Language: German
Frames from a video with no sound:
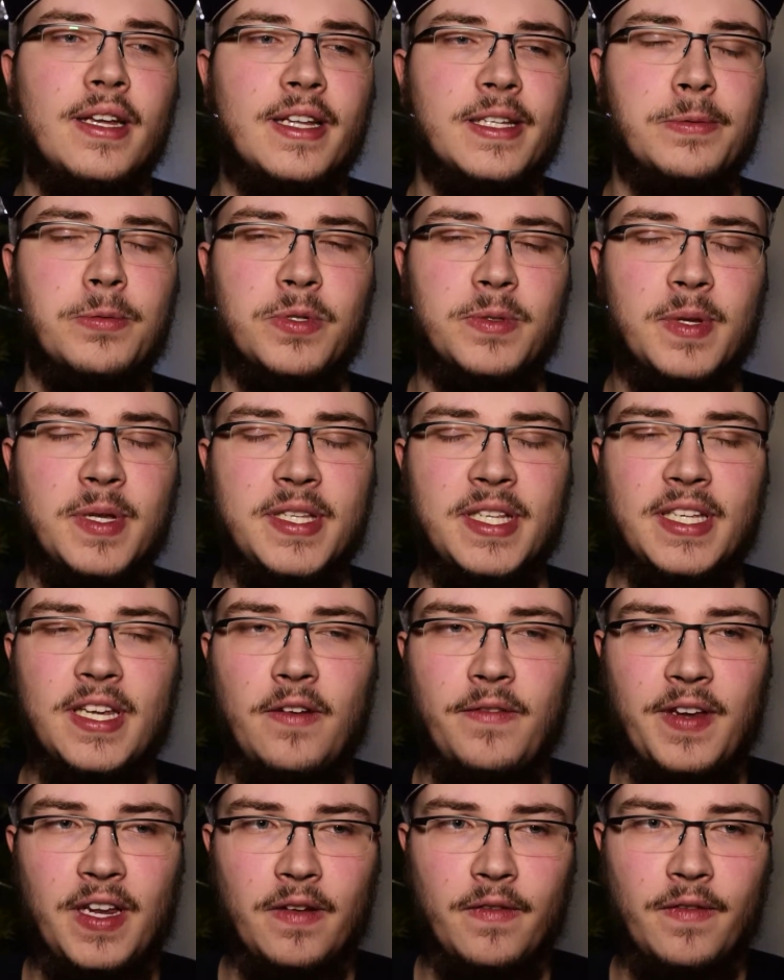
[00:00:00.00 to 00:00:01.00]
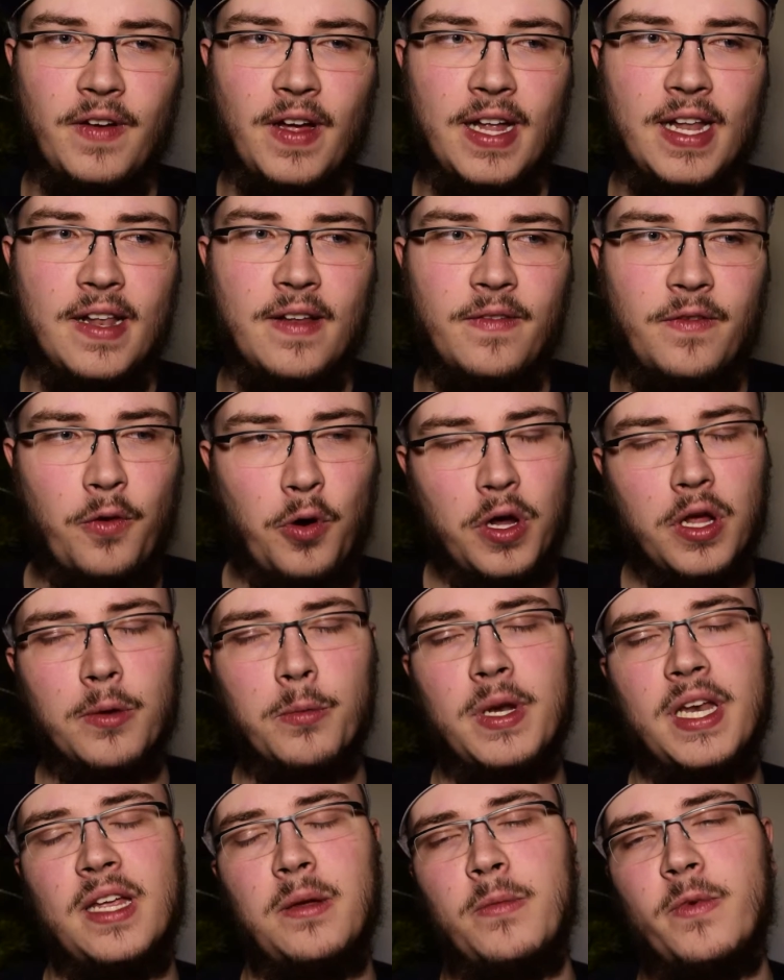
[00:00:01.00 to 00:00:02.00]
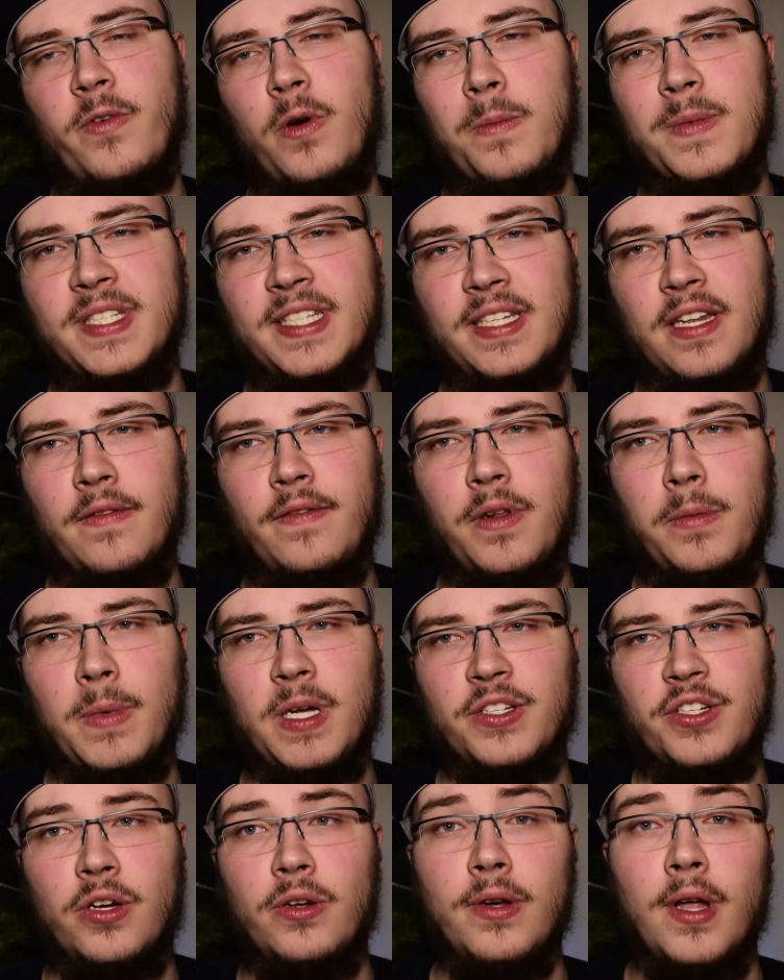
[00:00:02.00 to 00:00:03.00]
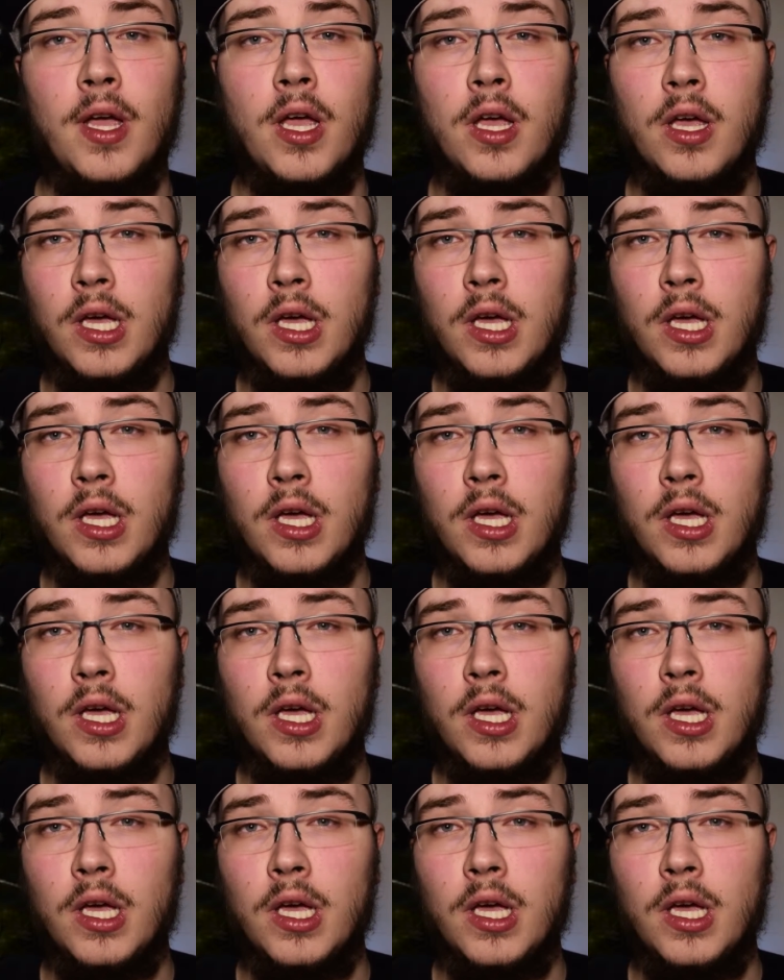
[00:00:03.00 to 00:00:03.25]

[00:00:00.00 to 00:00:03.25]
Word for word: Das muss man sich auf jeden Fall vorher überlegen, bevor man sich den Film anschaut.